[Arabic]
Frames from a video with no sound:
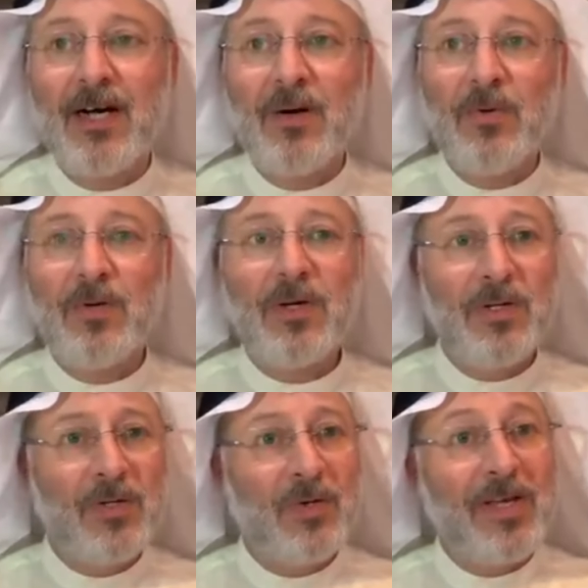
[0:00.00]
أو
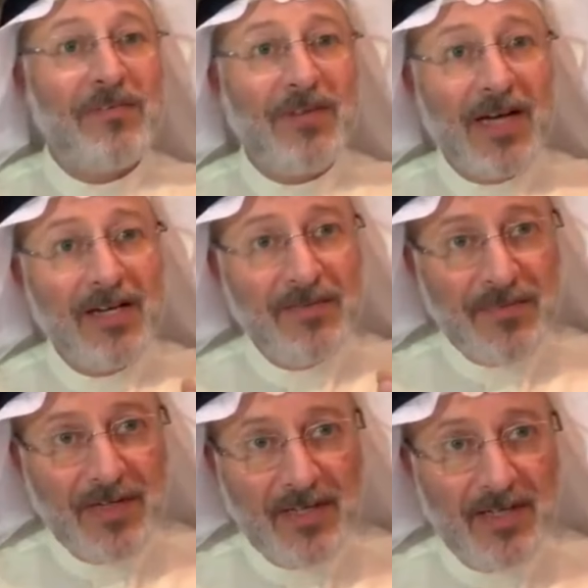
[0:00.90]
أنه يفعل
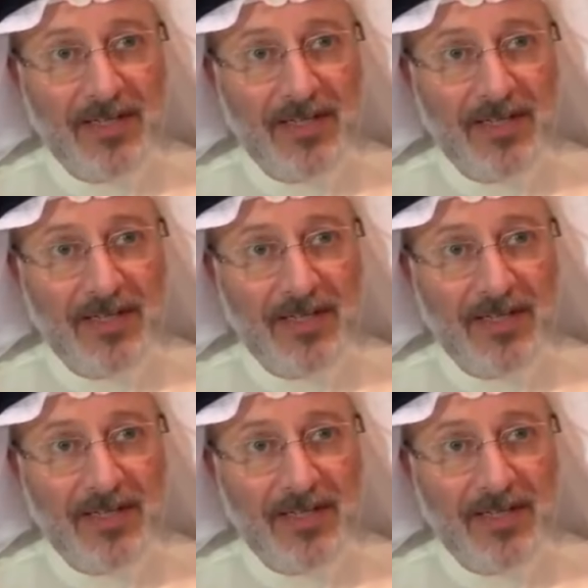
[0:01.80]
فعل